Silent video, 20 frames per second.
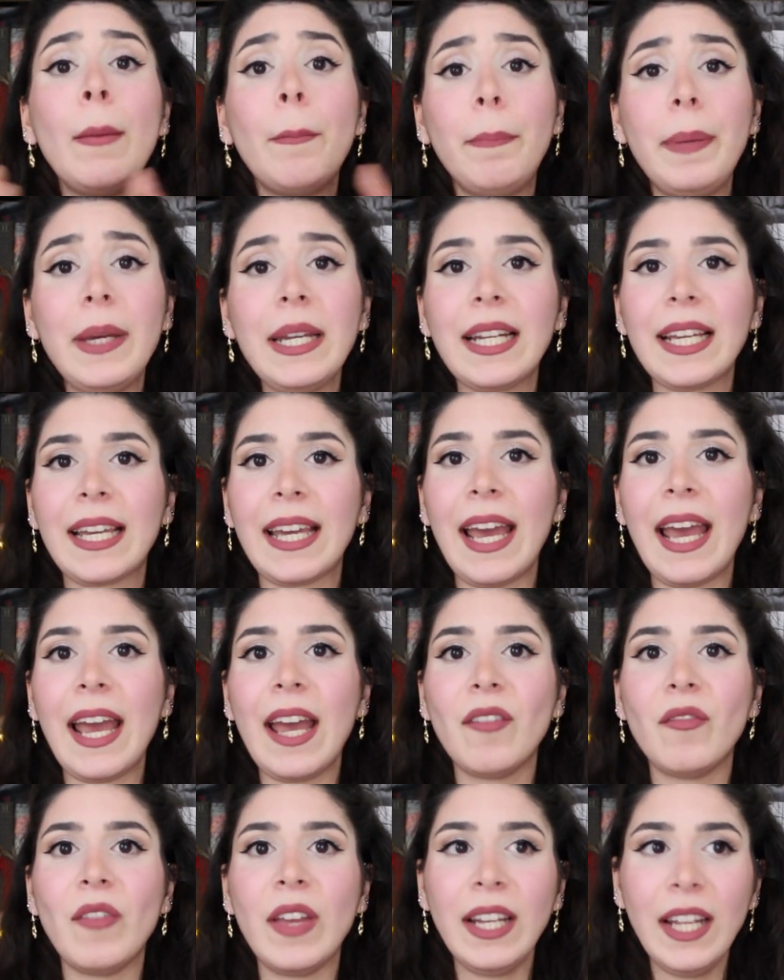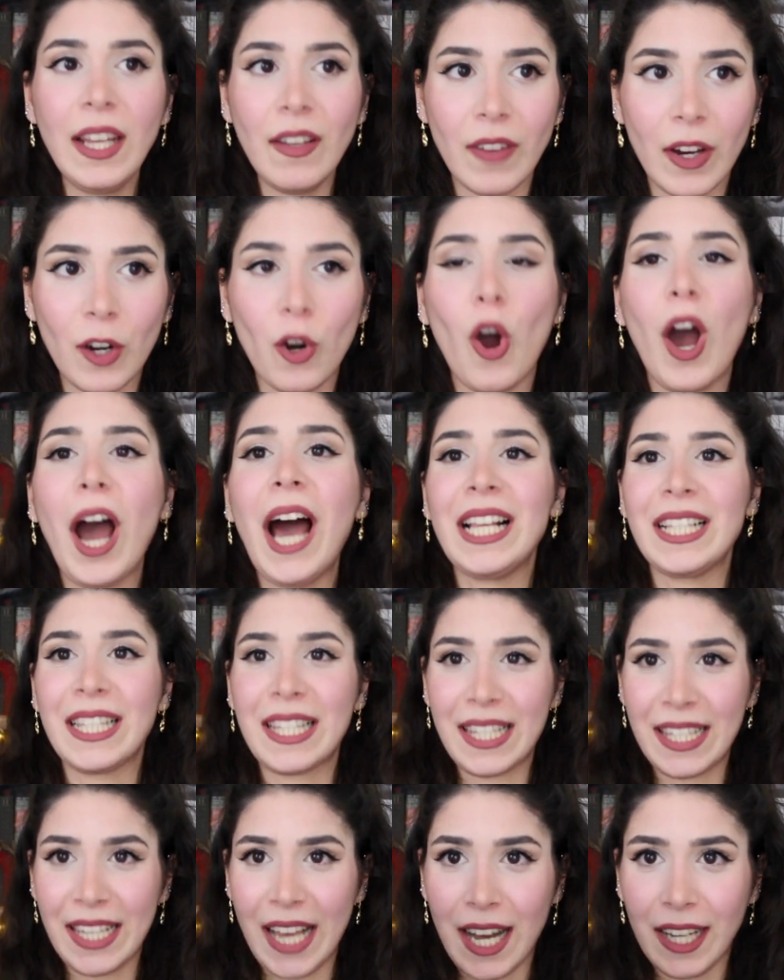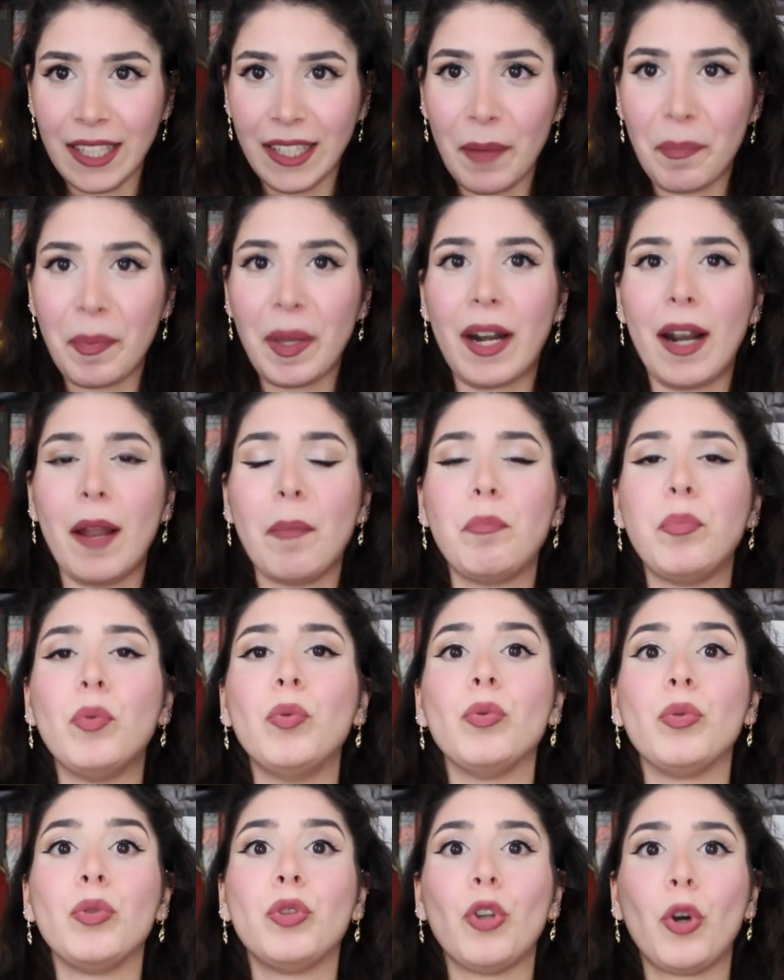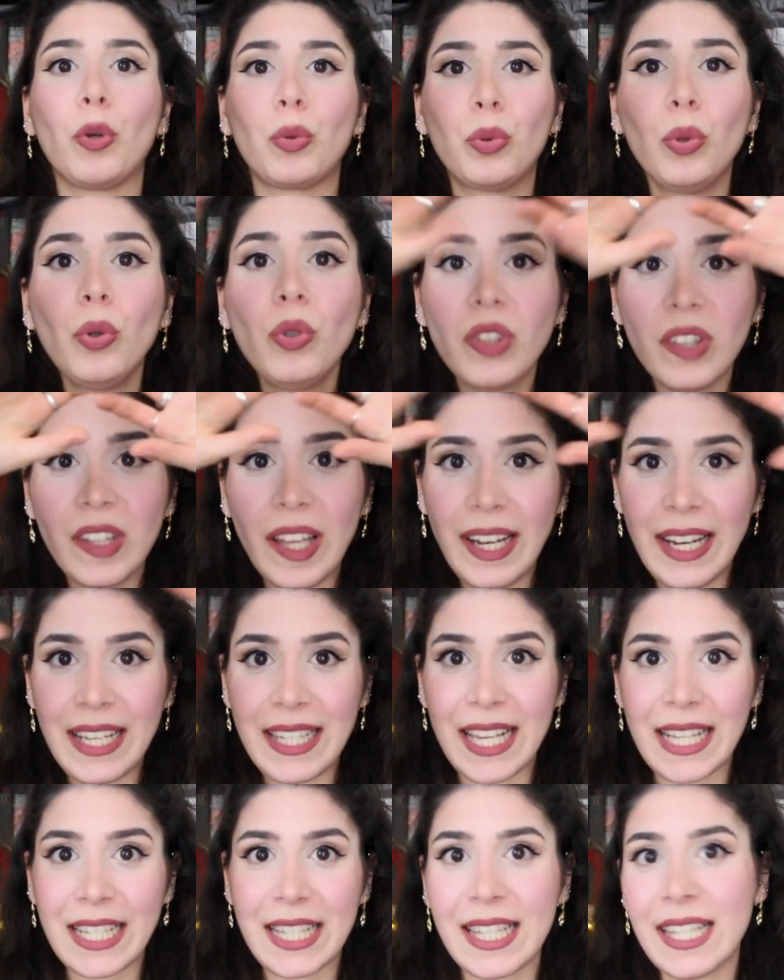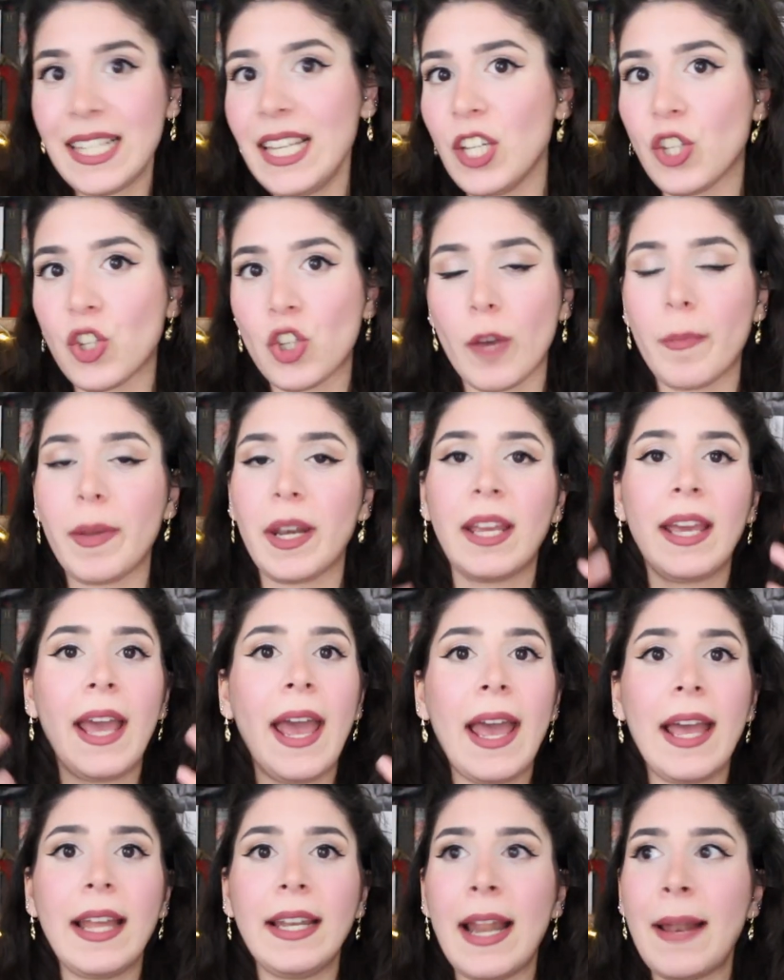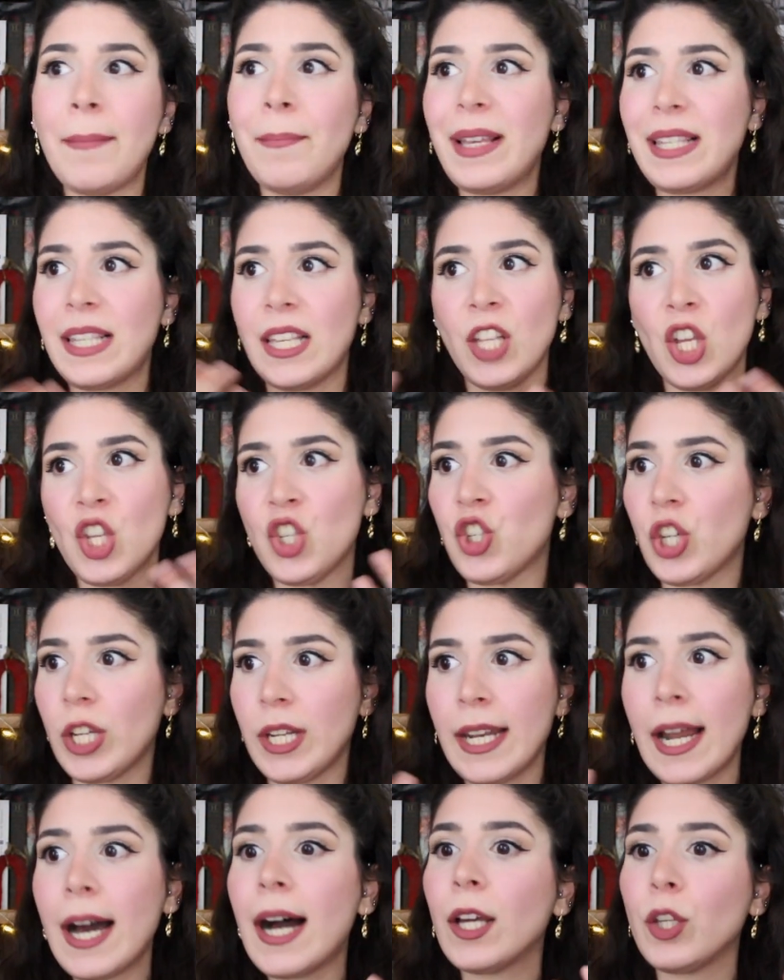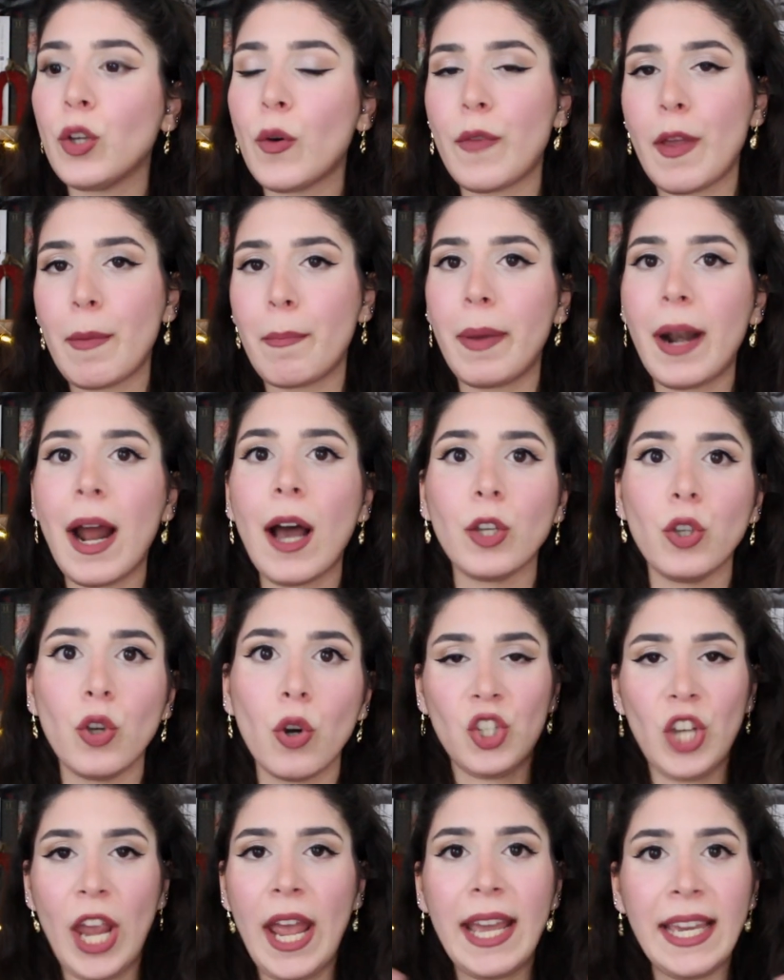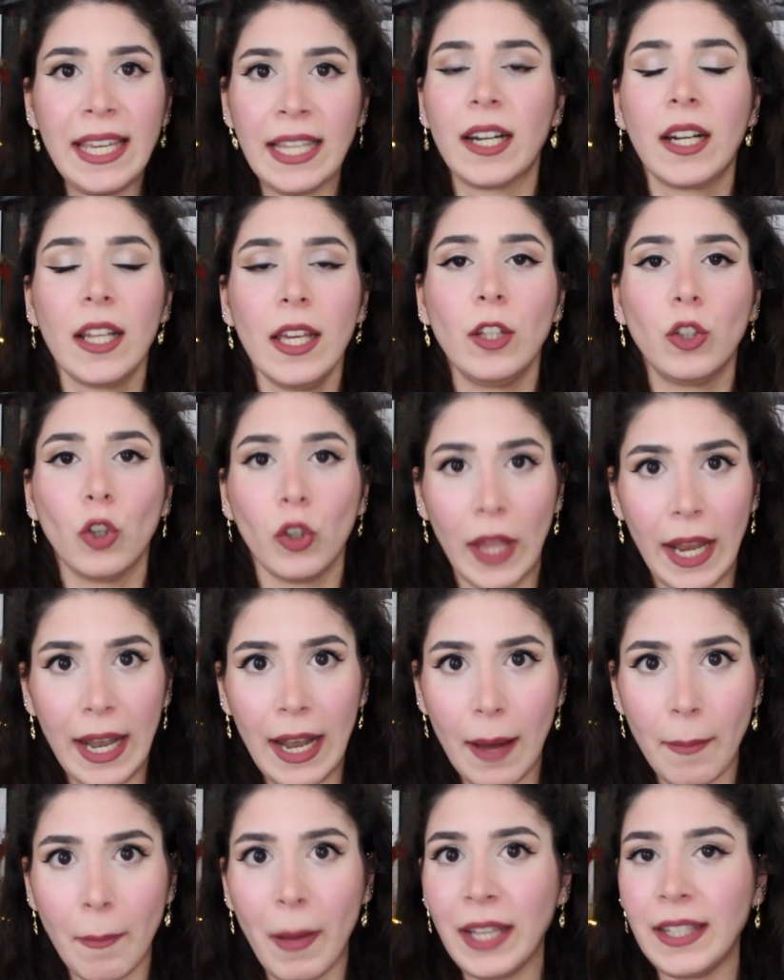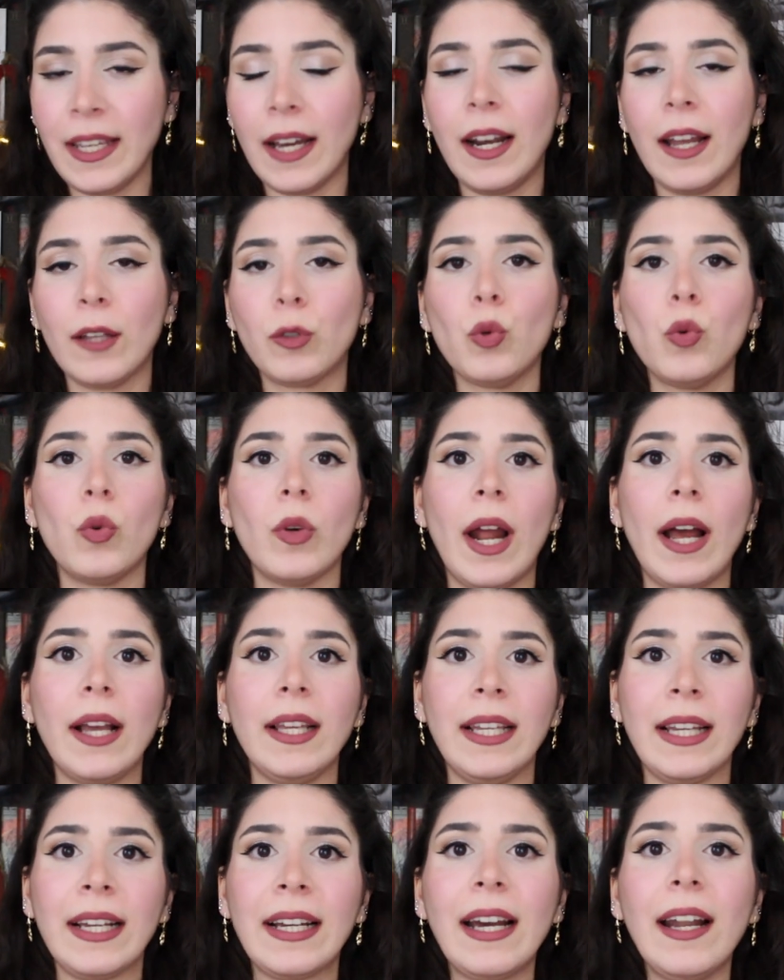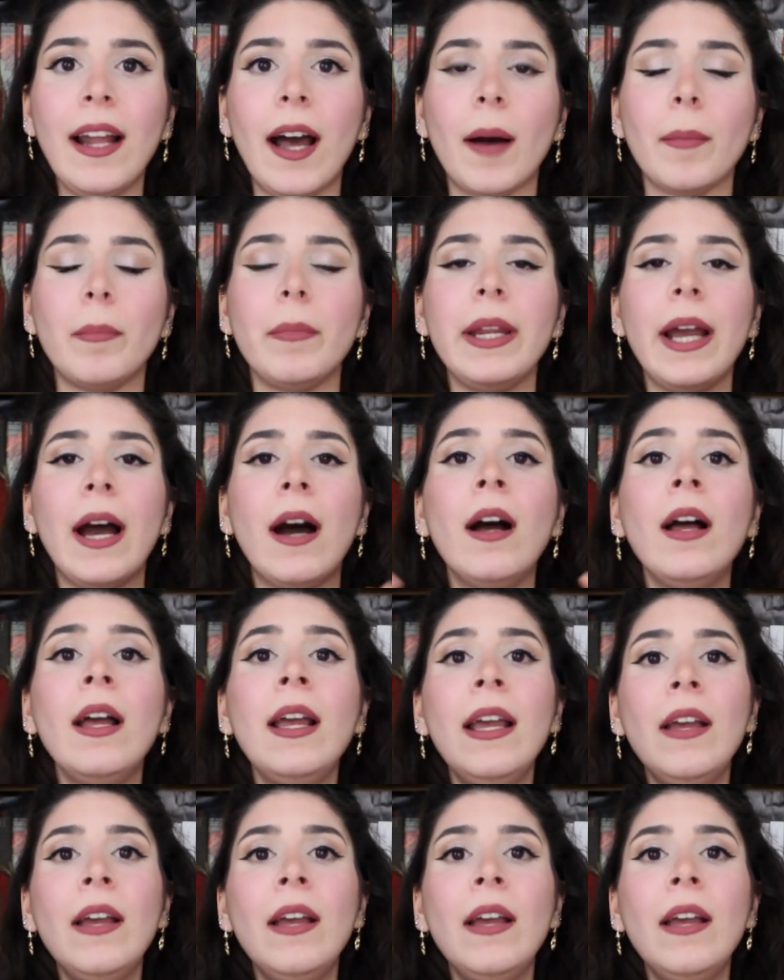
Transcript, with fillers: perché venivano alzate per l'appunto tutte le salsicce, perché nel mese di gennaio, febbraio c'è il rito della maialatura in Calabria